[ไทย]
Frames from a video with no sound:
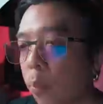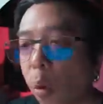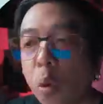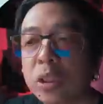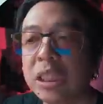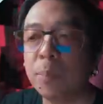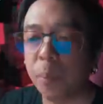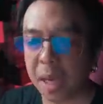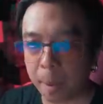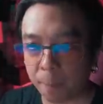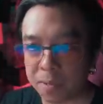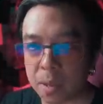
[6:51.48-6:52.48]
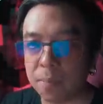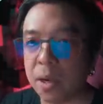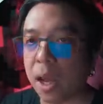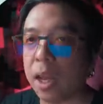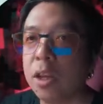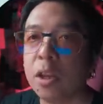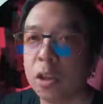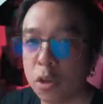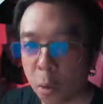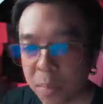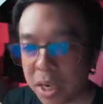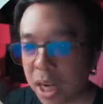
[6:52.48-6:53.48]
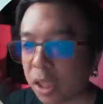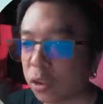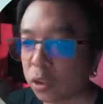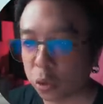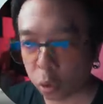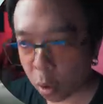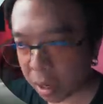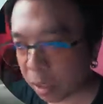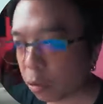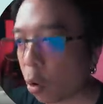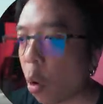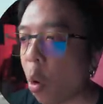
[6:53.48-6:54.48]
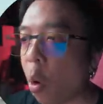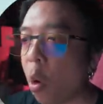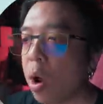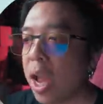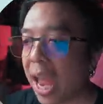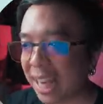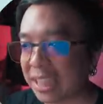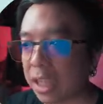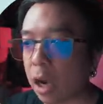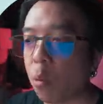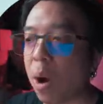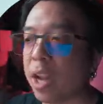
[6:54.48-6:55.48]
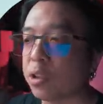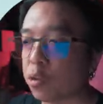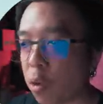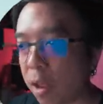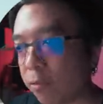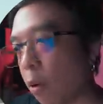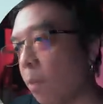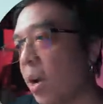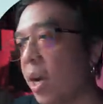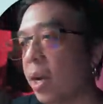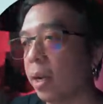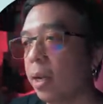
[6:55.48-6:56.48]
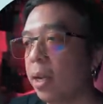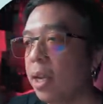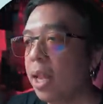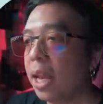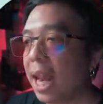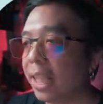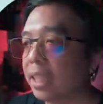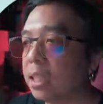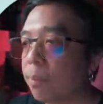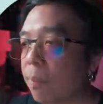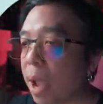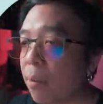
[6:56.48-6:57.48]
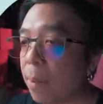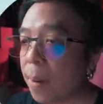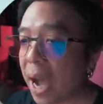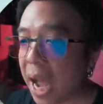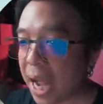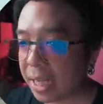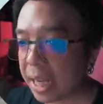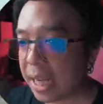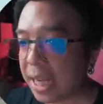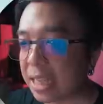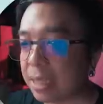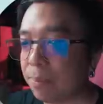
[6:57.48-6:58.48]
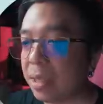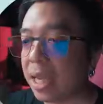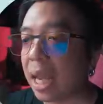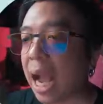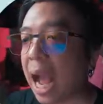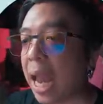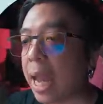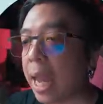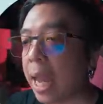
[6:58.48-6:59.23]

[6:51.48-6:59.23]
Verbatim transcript: ผู้ซึ่งเปรียบเสมือนโดมินิกทอร์เรโตแห่งจักรวาล Transformer และถึงแม้ว่าภาคนี้เนี่ยจะมีการ